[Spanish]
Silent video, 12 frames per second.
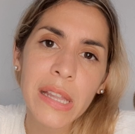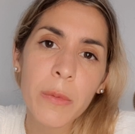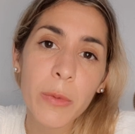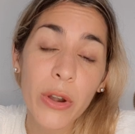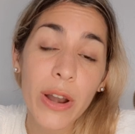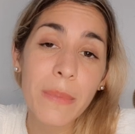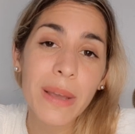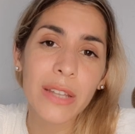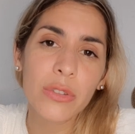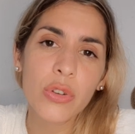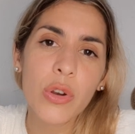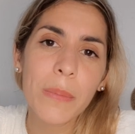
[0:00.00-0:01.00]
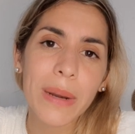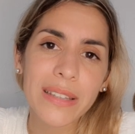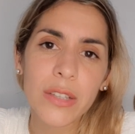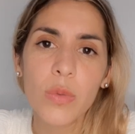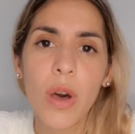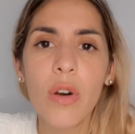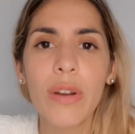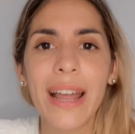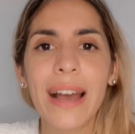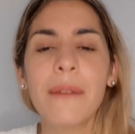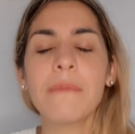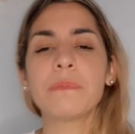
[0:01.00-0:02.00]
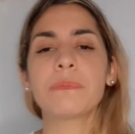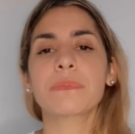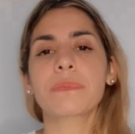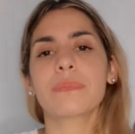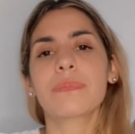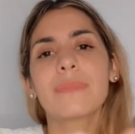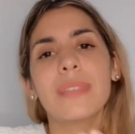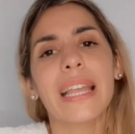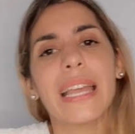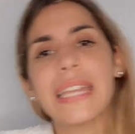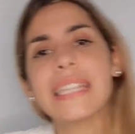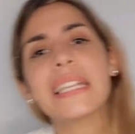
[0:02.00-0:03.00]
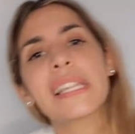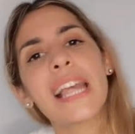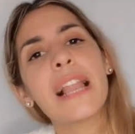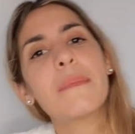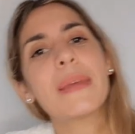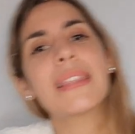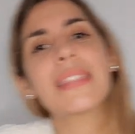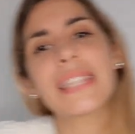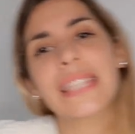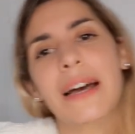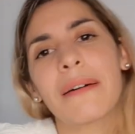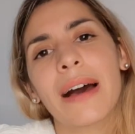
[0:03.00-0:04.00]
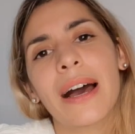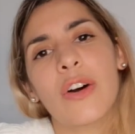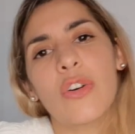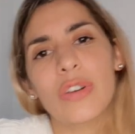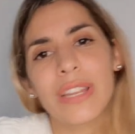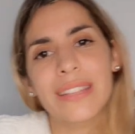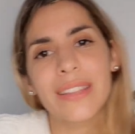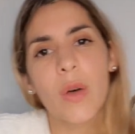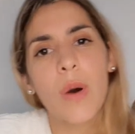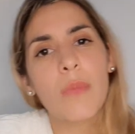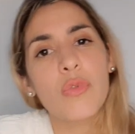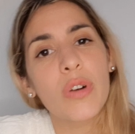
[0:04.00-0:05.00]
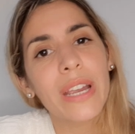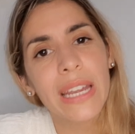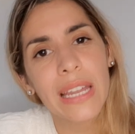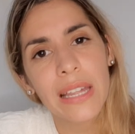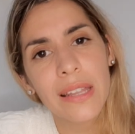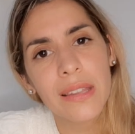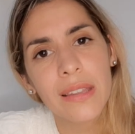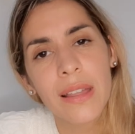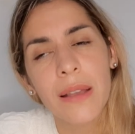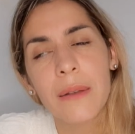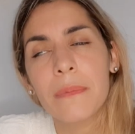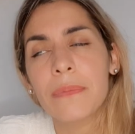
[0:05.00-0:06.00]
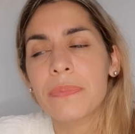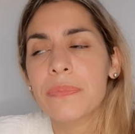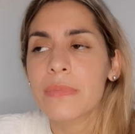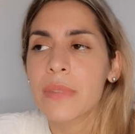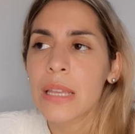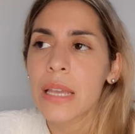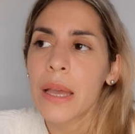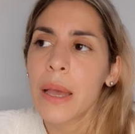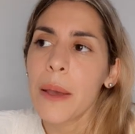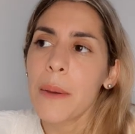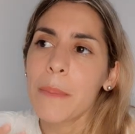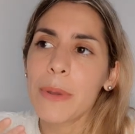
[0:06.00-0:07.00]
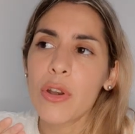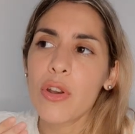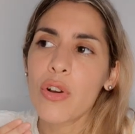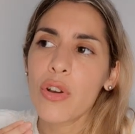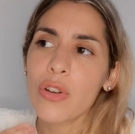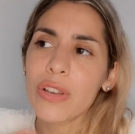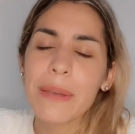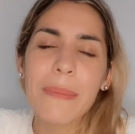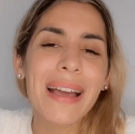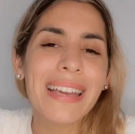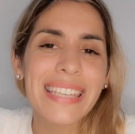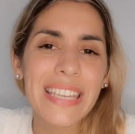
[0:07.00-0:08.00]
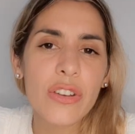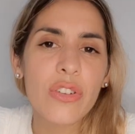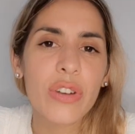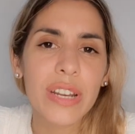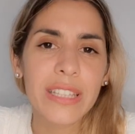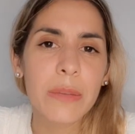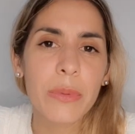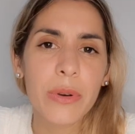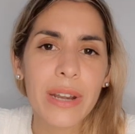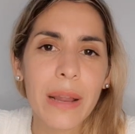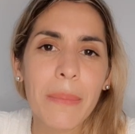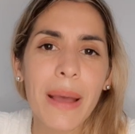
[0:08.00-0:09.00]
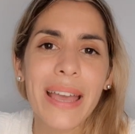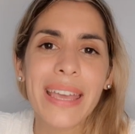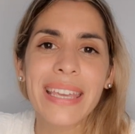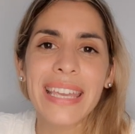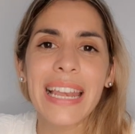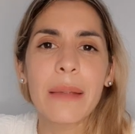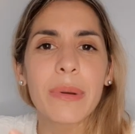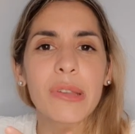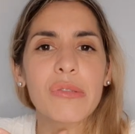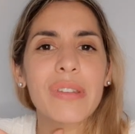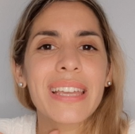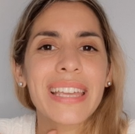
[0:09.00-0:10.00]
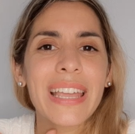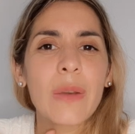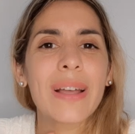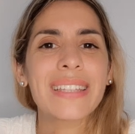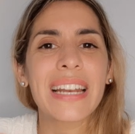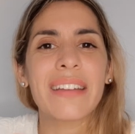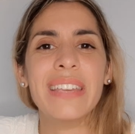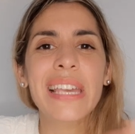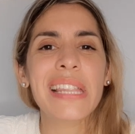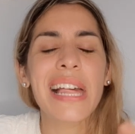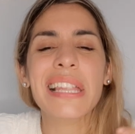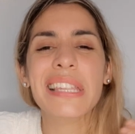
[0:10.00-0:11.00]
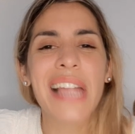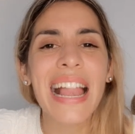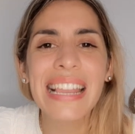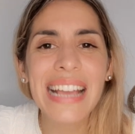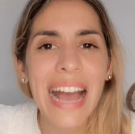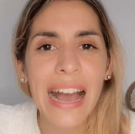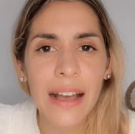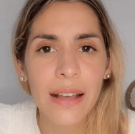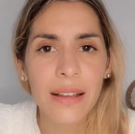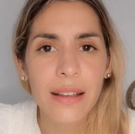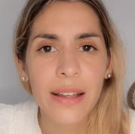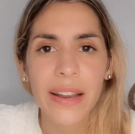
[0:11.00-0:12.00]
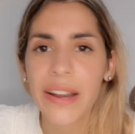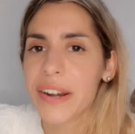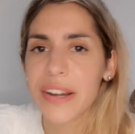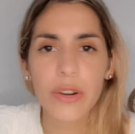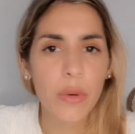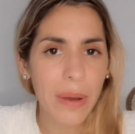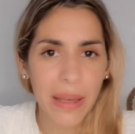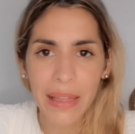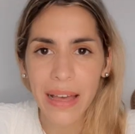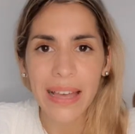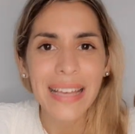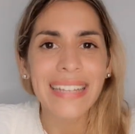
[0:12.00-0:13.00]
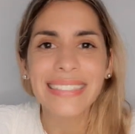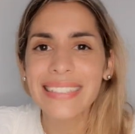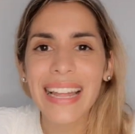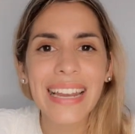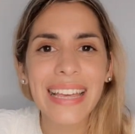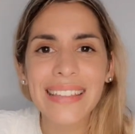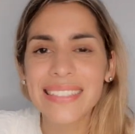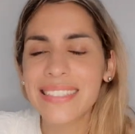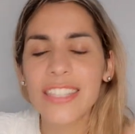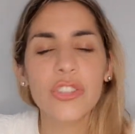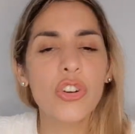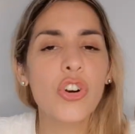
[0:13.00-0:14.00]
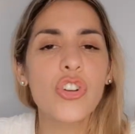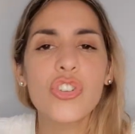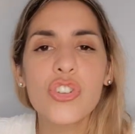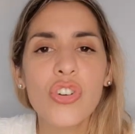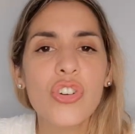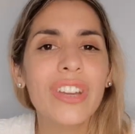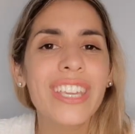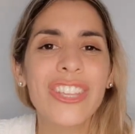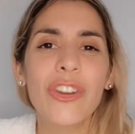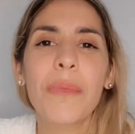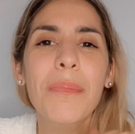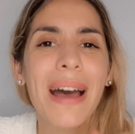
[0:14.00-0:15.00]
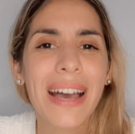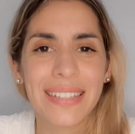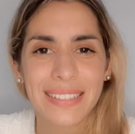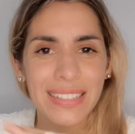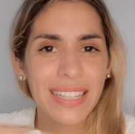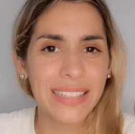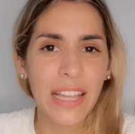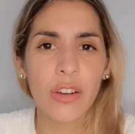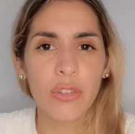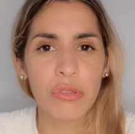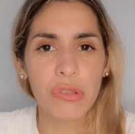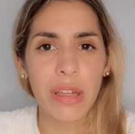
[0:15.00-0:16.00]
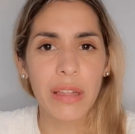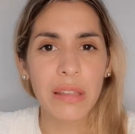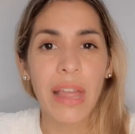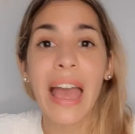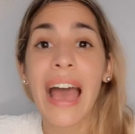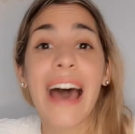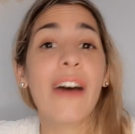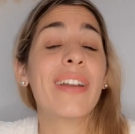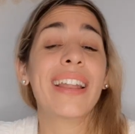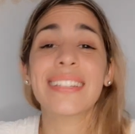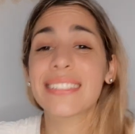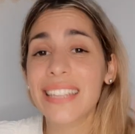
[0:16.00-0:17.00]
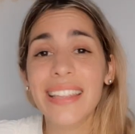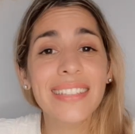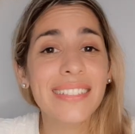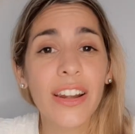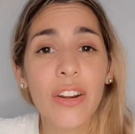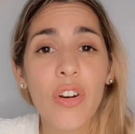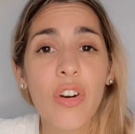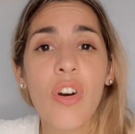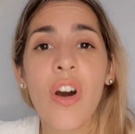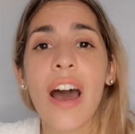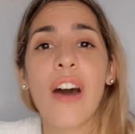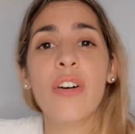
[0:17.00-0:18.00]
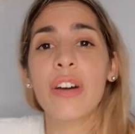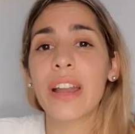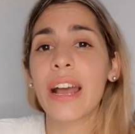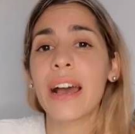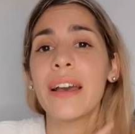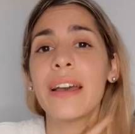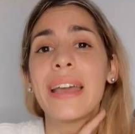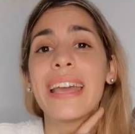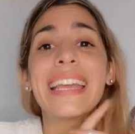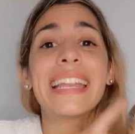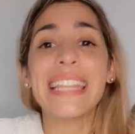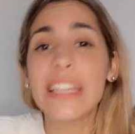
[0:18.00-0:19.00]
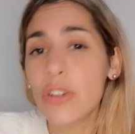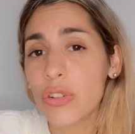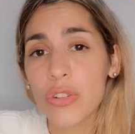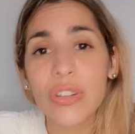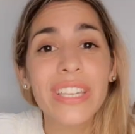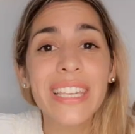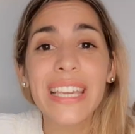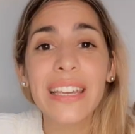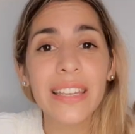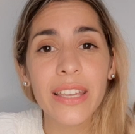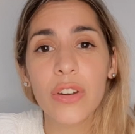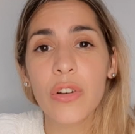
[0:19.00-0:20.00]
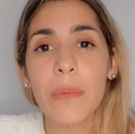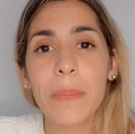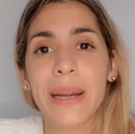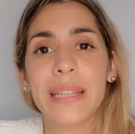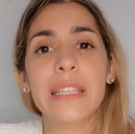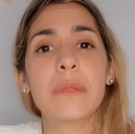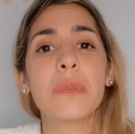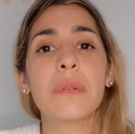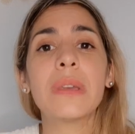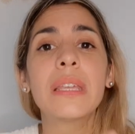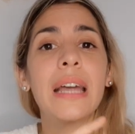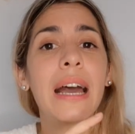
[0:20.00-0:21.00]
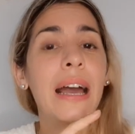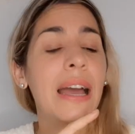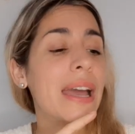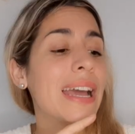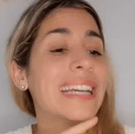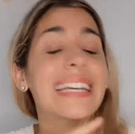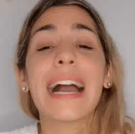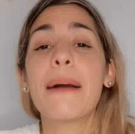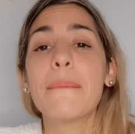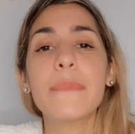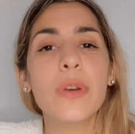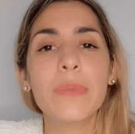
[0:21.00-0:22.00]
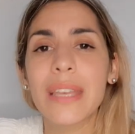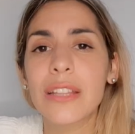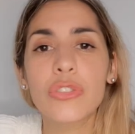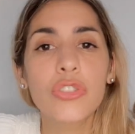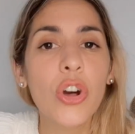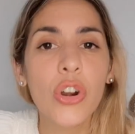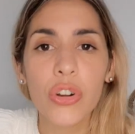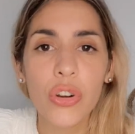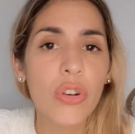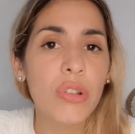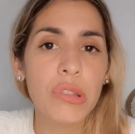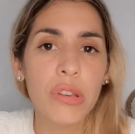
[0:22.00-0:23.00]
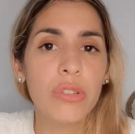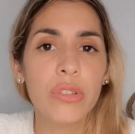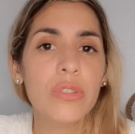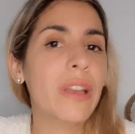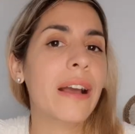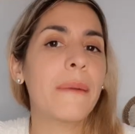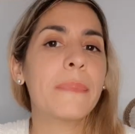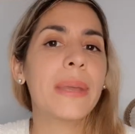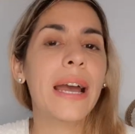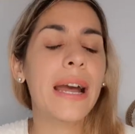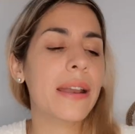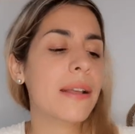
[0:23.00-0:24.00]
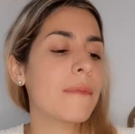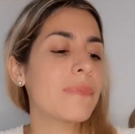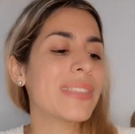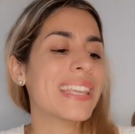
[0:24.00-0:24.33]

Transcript: el programa que estoy compartiendo ahora. Inicialmente estaba orientado a mujeres, pero lo, lo, que más quiero con este programa es que la persona que lo atraviesa salga renovada, salga diciendo, no quiero más estas cosas. Ahora sé decir no, ahora elijo con quién quiero compartir mi vida, cambio mi entorno si lo tengo que cambiar